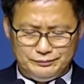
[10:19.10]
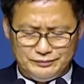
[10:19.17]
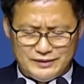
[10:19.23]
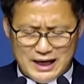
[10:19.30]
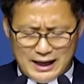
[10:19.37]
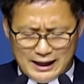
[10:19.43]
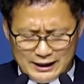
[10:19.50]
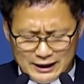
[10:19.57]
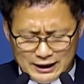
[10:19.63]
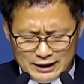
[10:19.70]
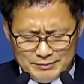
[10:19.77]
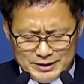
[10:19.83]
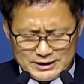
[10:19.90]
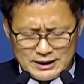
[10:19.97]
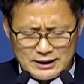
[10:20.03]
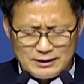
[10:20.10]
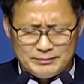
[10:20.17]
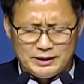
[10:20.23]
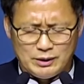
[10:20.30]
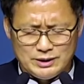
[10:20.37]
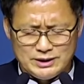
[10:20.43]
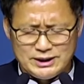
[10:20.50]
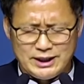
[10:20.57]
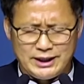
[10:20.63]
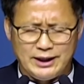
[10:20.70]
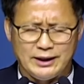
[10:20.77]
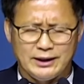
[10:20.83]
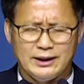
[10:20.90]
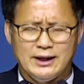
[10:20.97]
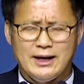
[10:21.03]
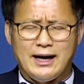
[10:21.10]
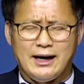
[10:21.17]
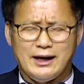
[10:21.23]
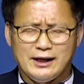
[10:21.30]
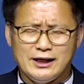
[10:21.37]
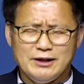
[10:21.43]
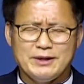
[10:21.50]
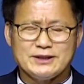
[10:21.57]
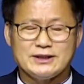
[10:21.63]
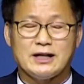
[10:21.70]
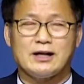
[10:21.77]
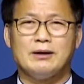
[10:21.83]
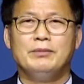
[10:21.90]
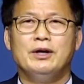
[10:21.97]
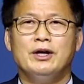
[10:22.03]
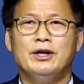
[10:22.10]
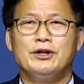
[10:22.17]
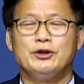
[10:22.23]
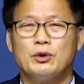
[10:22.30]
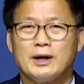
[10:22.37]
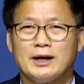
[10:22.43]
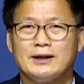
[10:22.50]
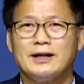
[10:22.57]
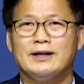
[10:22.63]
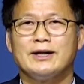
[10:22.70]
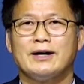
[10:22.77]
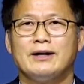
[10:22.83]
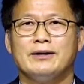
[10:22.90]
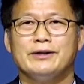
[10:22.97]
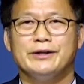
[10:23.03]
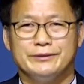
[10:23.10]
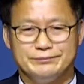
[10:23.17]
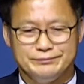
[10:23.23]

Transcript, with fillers: 하나님의 사람 다윗에게 하나님의 사람 요나단이 간 거예요.